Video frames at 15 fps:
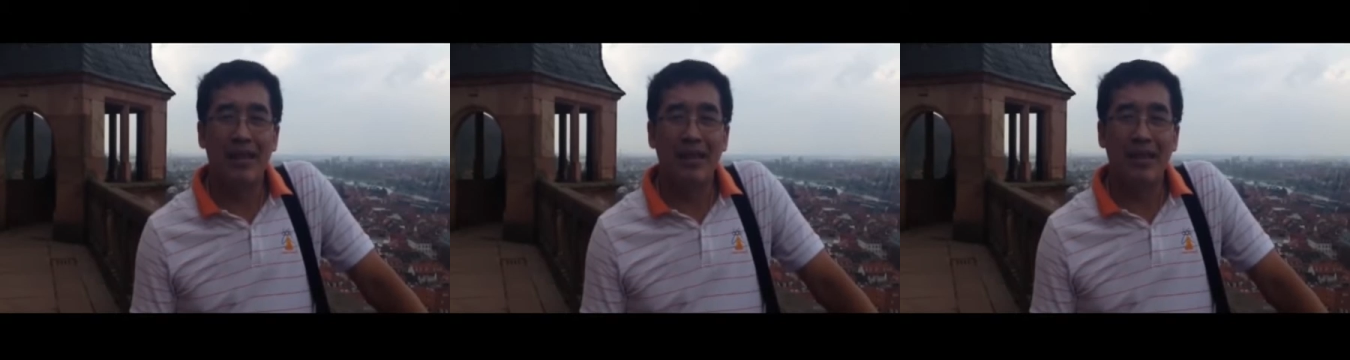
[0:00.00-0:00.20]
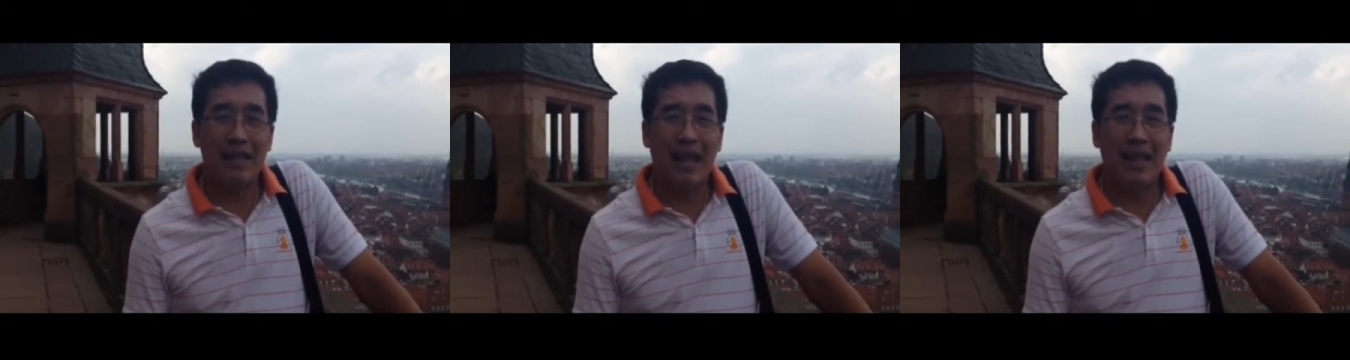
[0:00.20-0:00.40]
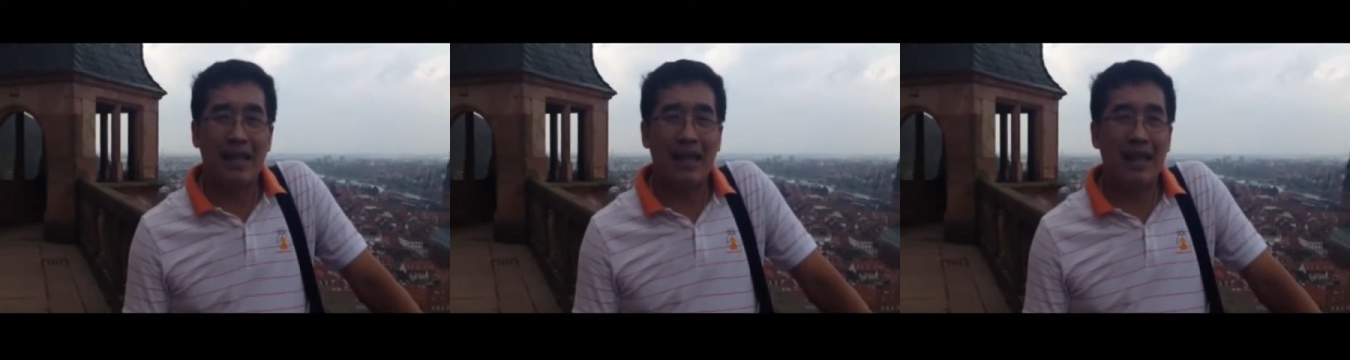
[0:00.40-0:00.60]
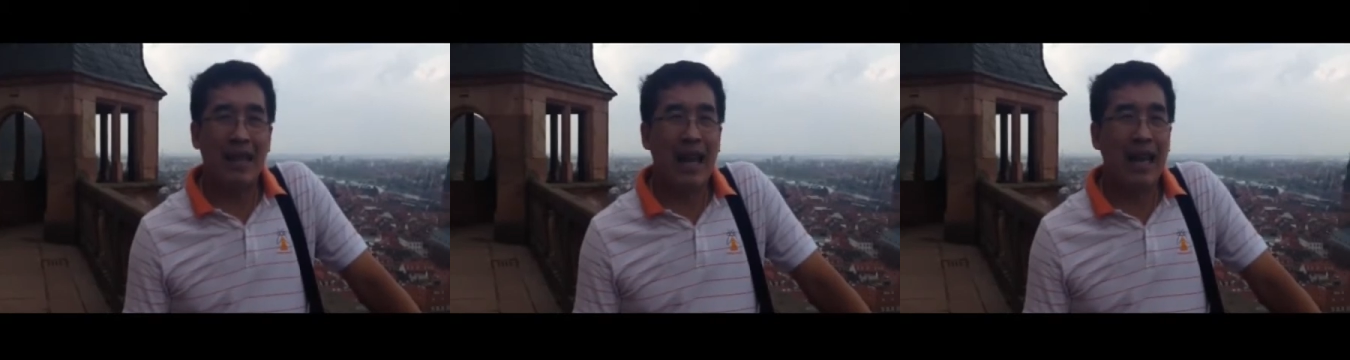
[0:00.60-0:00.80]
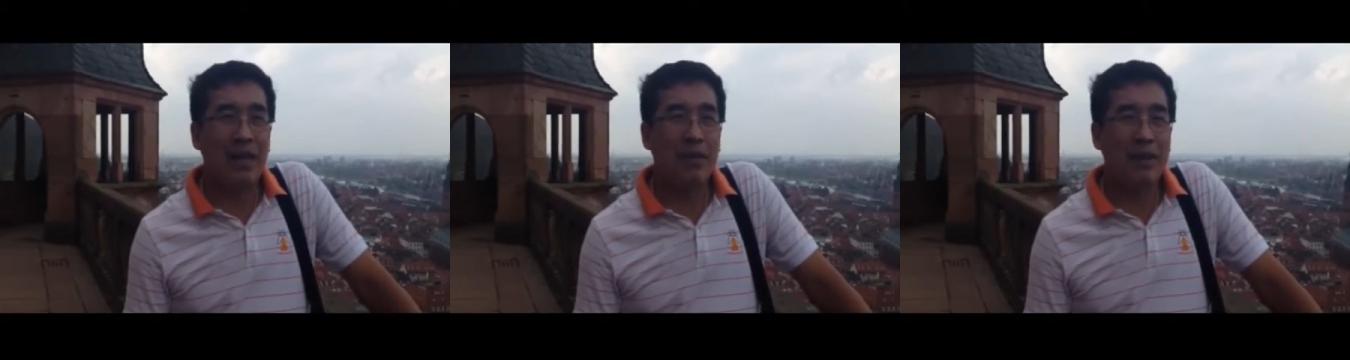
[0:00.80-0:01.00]
แต่ที่
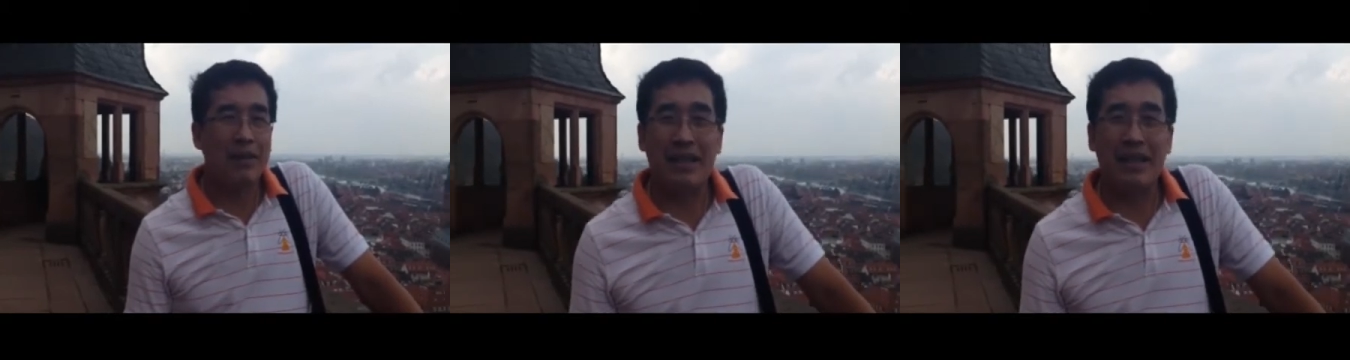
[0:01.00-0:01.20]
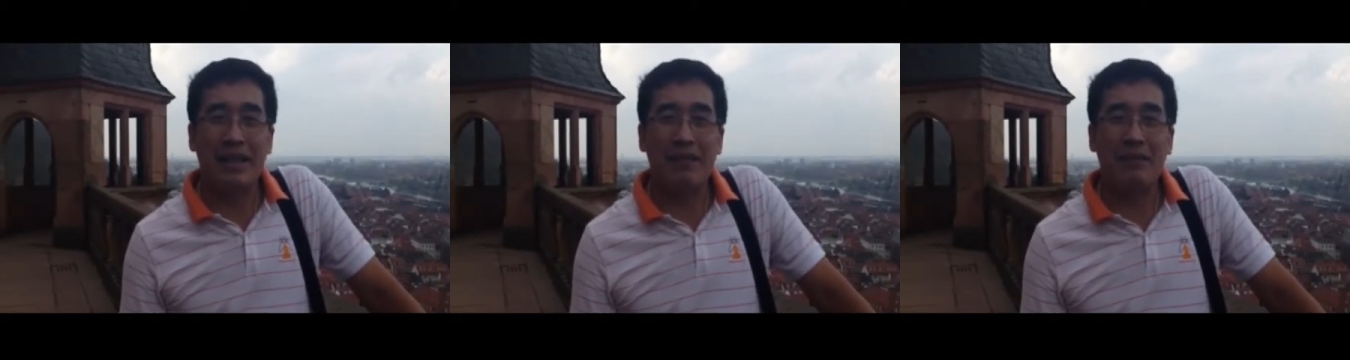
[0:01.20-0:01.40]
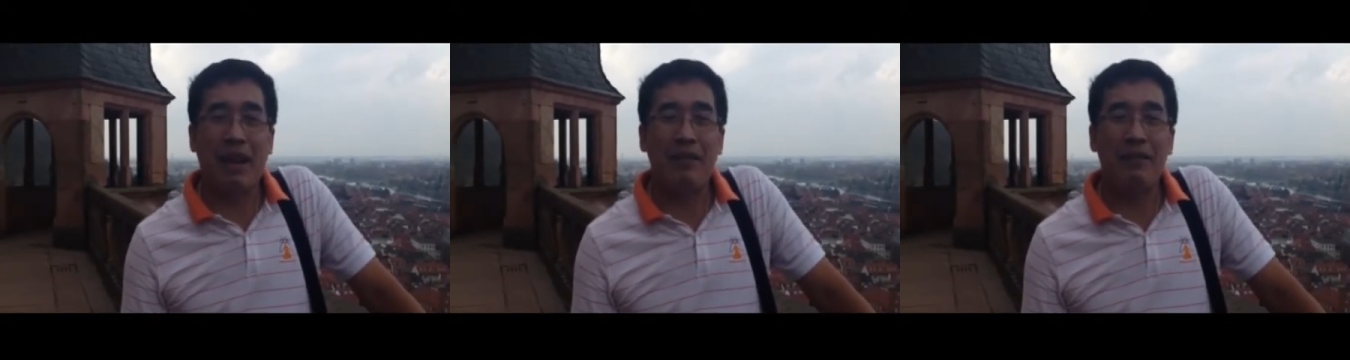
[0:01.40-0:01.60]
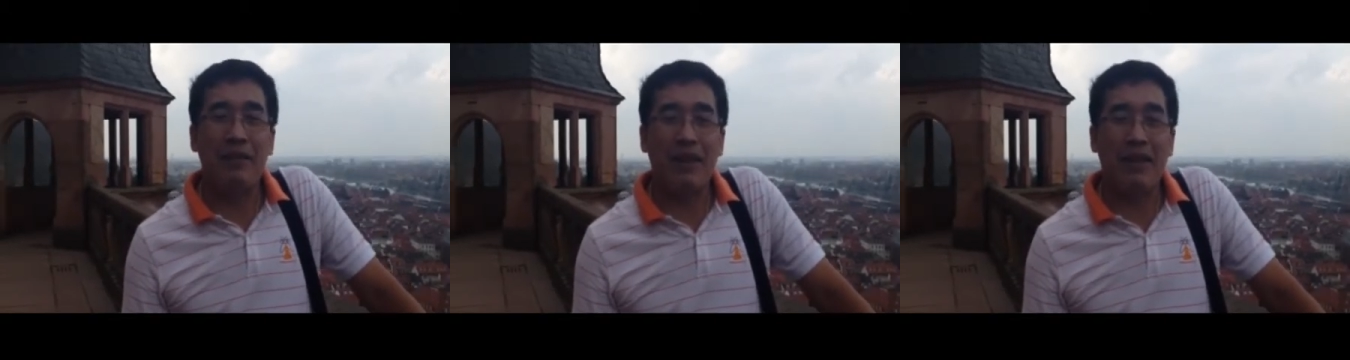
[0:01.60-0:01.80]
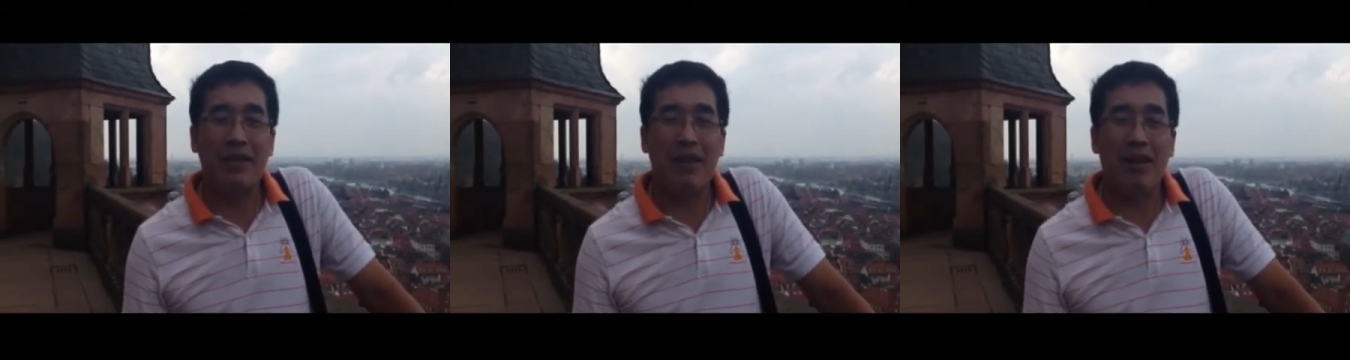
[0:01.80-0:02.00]
ได้มาเจอสมาย
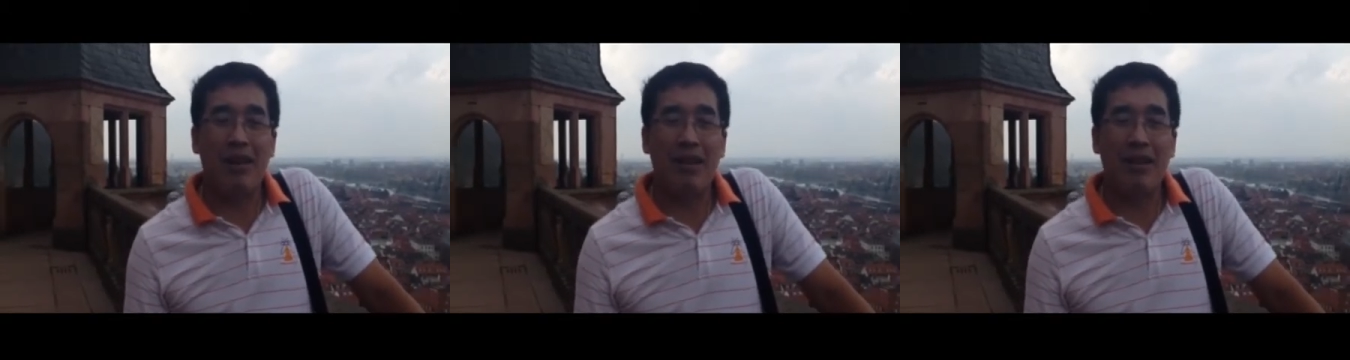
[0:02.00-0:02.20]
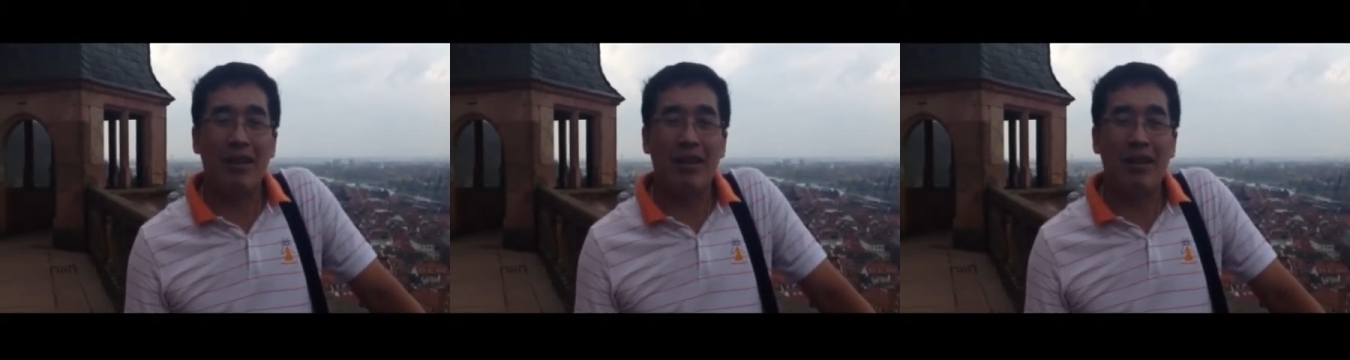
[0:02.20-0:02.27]
ฟีดก็